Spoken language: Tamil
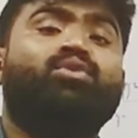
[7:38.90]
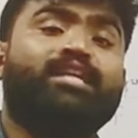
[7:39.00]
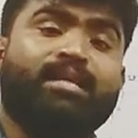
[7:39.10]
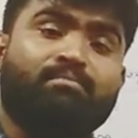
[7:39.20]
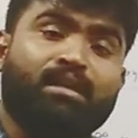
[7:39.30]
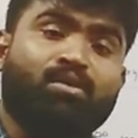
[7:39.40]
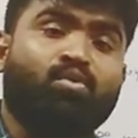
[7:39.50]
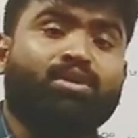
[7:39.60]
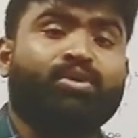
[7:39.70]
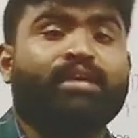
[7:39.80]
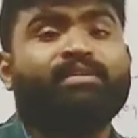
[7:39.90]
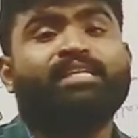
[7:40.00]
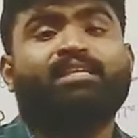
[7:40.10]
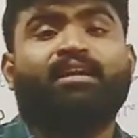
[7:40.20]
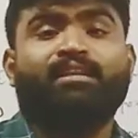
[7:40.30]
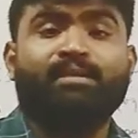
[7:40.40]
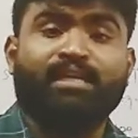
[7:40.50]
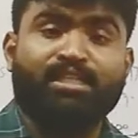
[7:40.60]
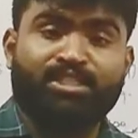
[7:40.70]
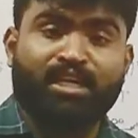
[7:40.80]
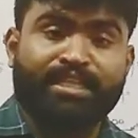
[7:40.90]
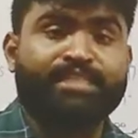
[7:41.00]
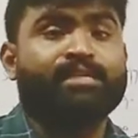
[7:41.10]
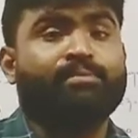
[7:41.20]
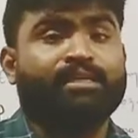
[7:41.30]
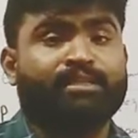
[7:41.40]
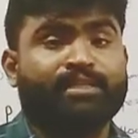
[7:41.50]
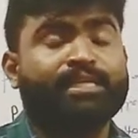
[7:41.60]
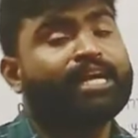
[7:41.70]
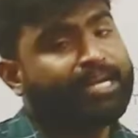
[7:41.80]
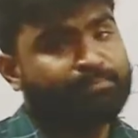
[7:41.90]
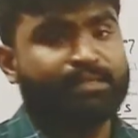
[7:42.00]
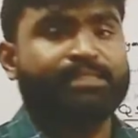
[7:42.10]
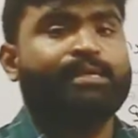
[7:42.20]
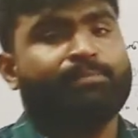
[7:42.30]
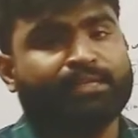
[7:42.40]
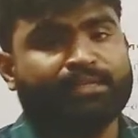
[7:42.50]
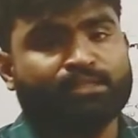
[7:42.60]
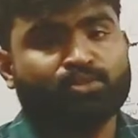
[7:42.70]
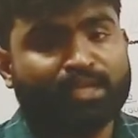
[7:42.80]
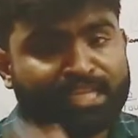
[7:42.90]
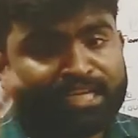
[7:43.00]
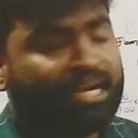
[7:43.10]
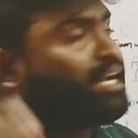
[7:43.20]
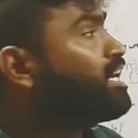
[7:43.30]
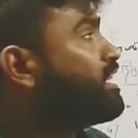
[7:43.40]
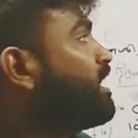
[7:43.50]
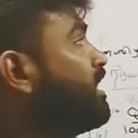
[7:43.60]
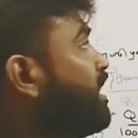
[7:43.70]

ஒரு நிரம்பல் கோட்டினுடைய விலைசார நிரம்பல் நிகழ்ச்சியானது என்ன செய்யப்படுகிறது கணிப்பீடு செய்யப்படுகிறது ஸோ அதன் காரணத்தால்